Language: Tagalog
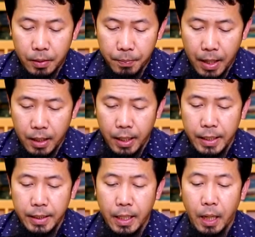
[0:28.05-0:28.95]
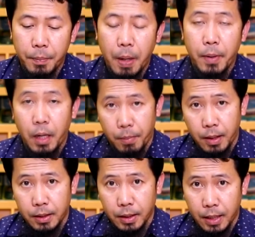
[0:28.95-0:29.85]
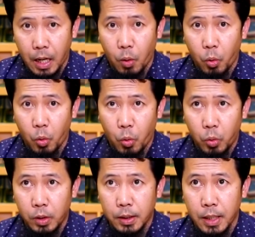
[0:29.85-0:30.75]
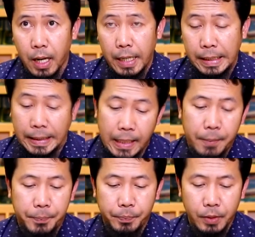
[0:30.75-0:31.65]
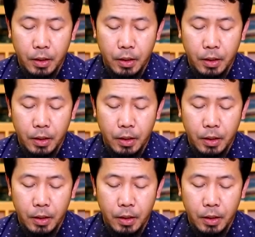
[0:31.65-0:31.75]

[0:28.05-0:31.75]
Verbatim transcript: bagay na nagpapalabas sa tao sa Islam.